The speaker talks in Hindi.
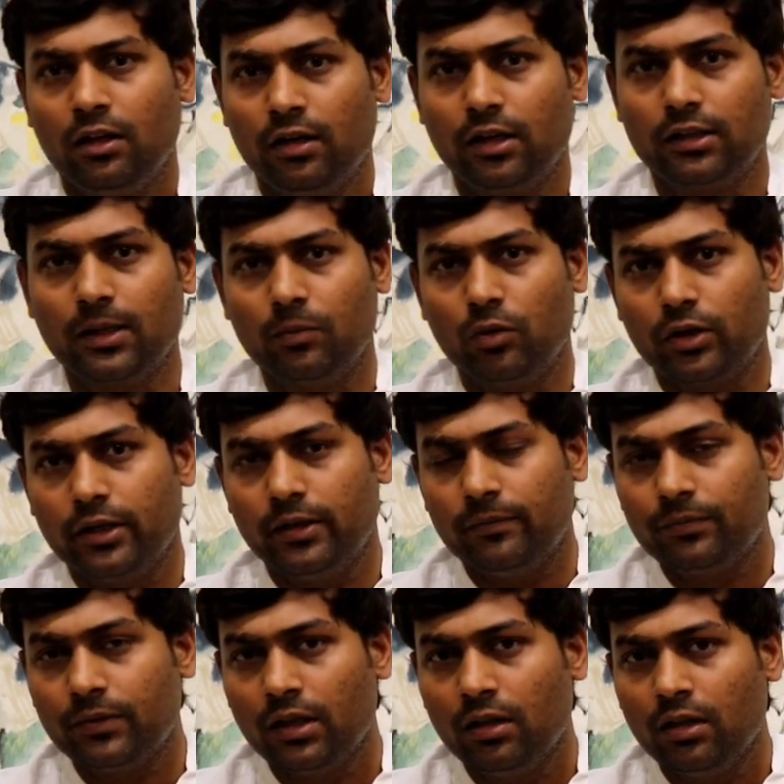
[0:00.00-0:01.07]
खत्म
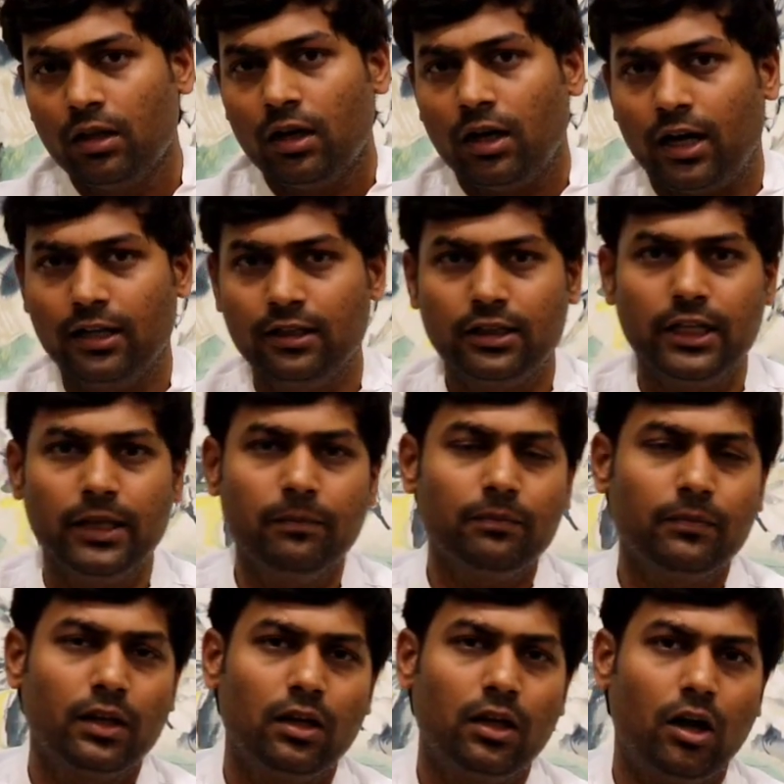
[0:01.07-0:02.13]
होगी
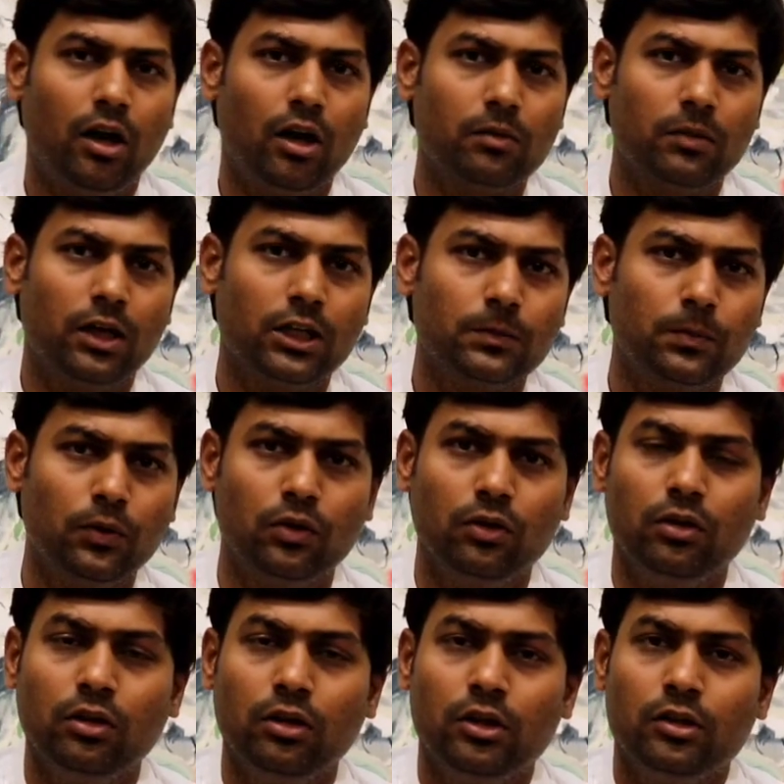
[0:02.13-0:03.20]
अंतिम और
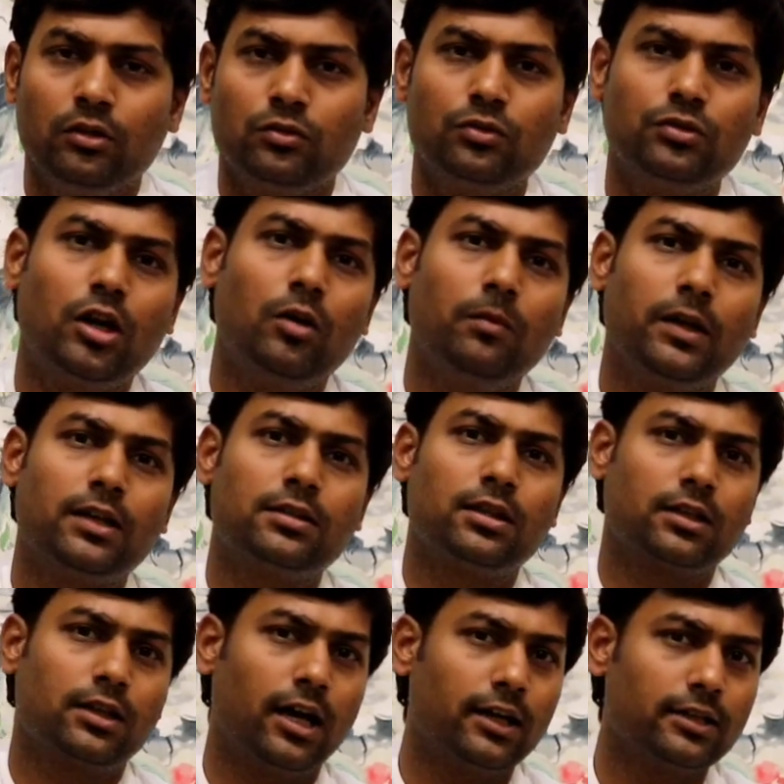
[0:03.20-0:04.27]
महत्वपूर्ण सुझाव मेरा
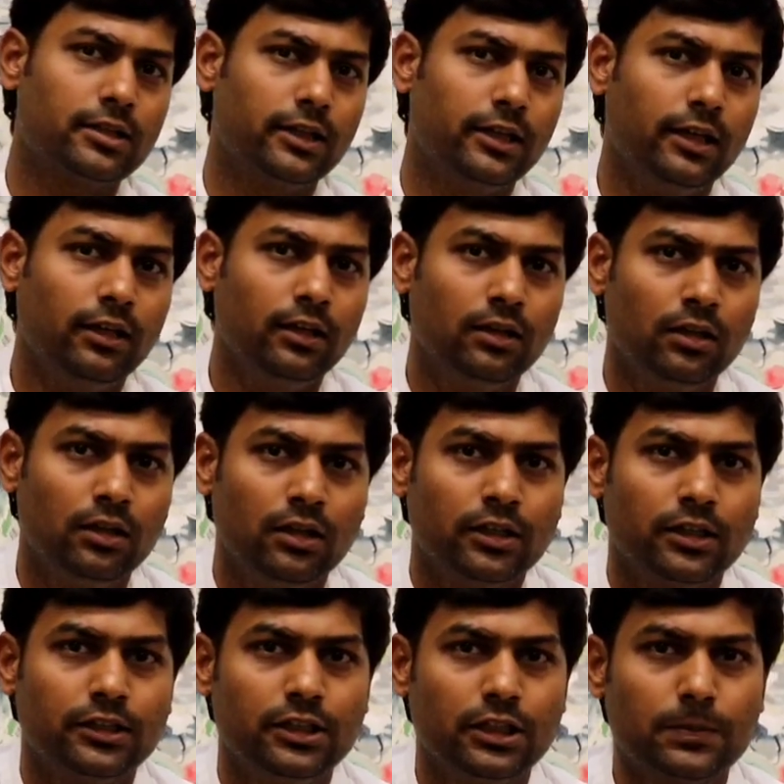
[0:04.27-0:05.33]
सरकार से है
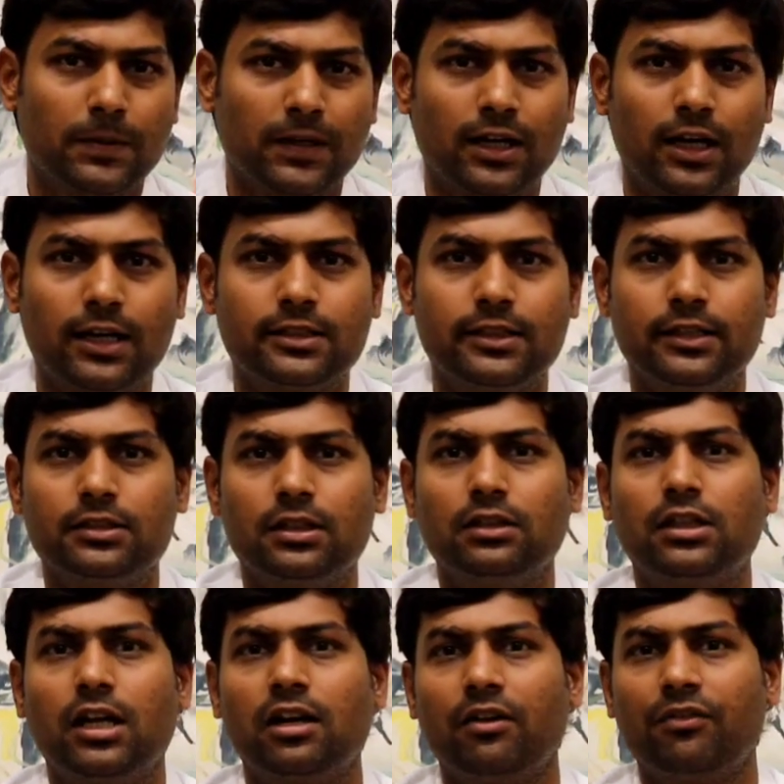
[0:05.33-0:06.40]
कि जिस प्रकार से एक
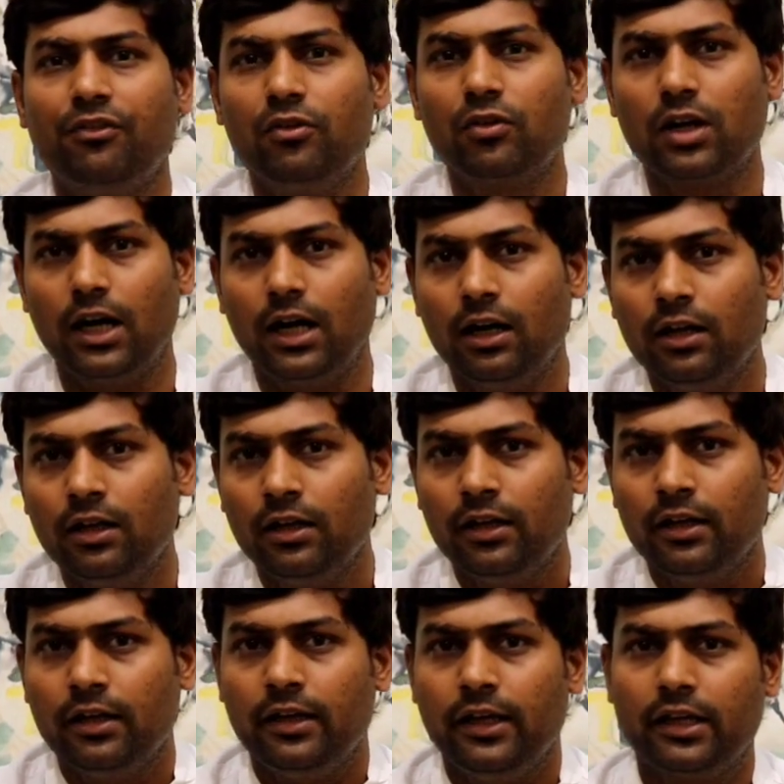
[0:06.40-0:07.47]
जनता कर्फ्यू का
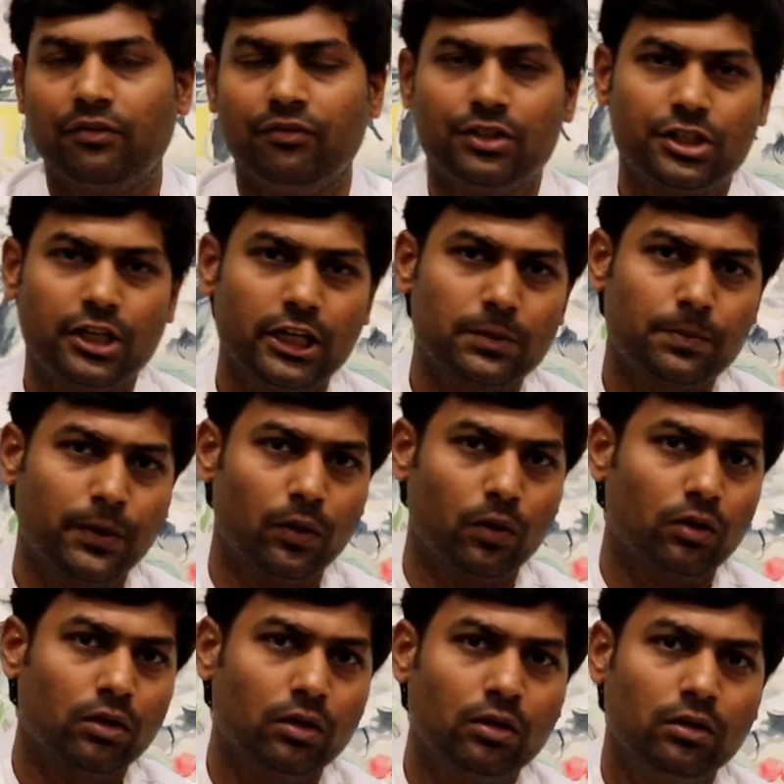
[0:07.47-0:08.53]
एक विशेष
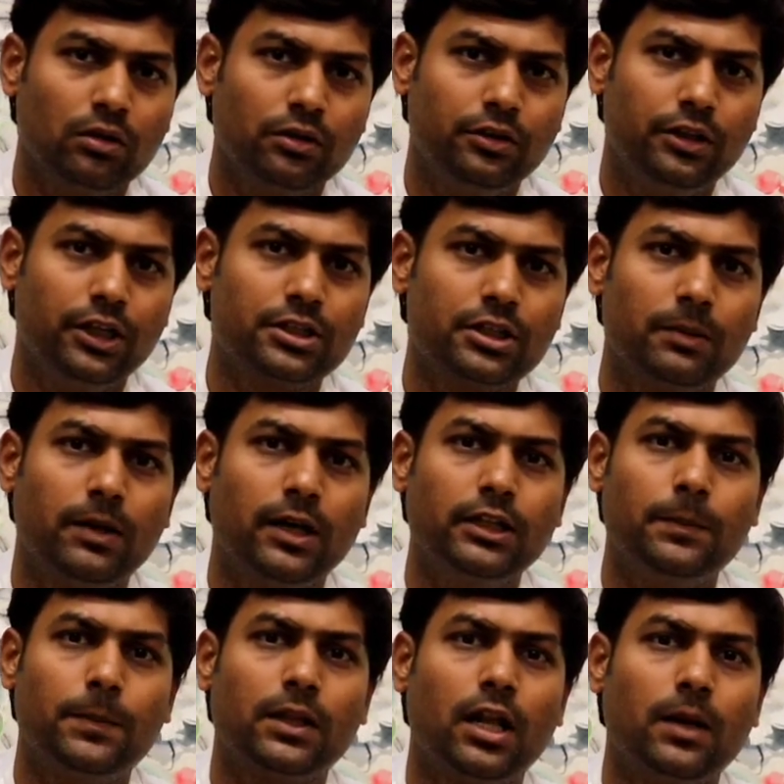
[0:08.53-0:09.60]
प्रयोग देश के
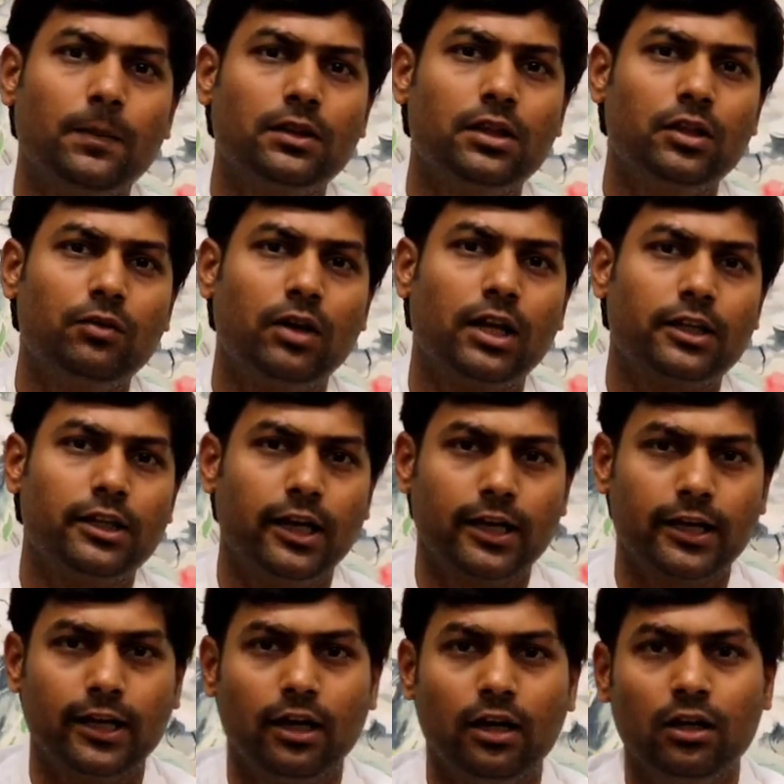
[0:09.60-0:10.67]
माननीय प्रधानमंत्री द्वारा किया
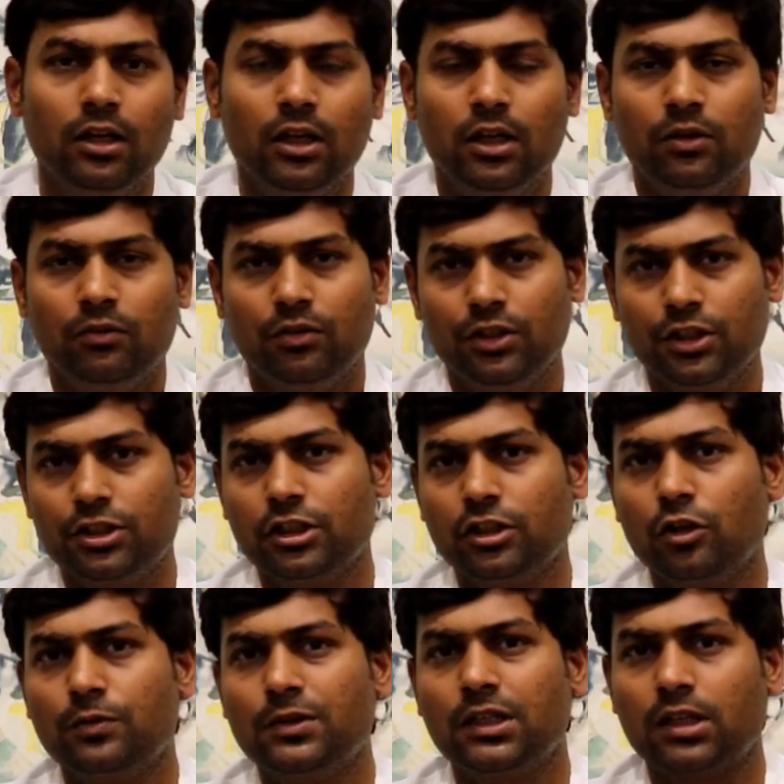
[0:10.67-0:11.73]
गया वो निश्चित
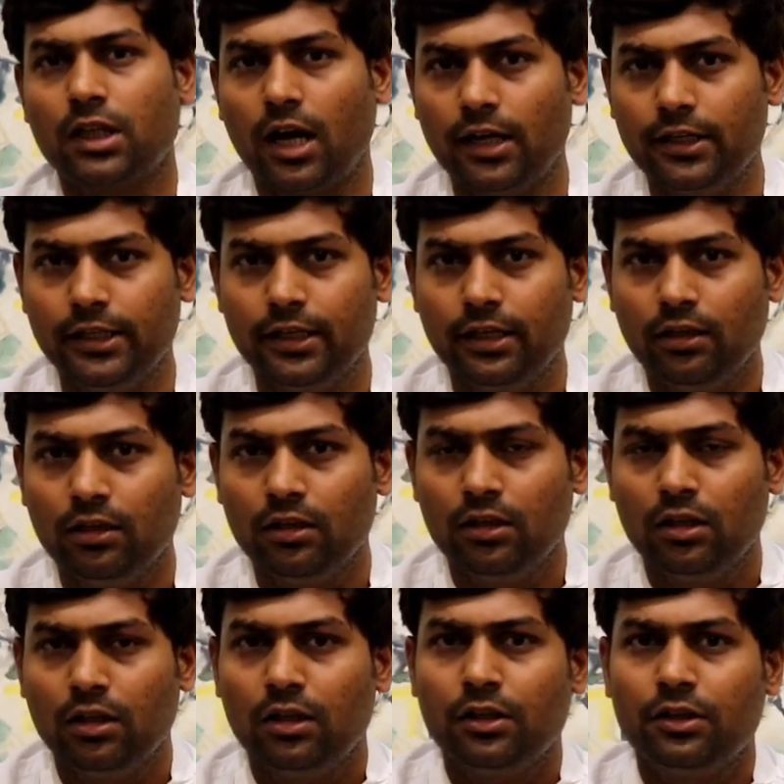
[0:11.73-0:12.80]
रूप से सराहनीय
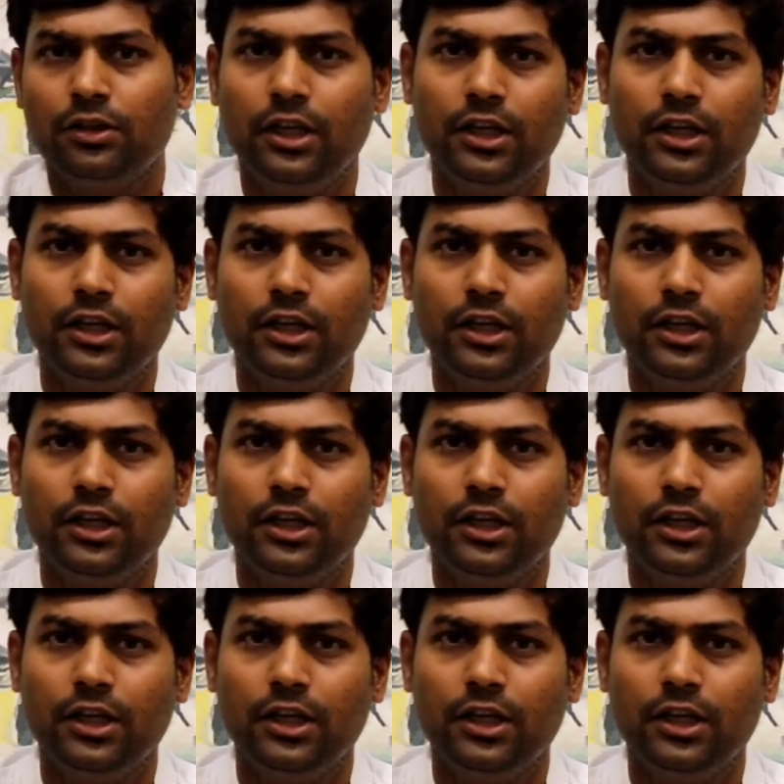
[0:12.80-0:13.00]
है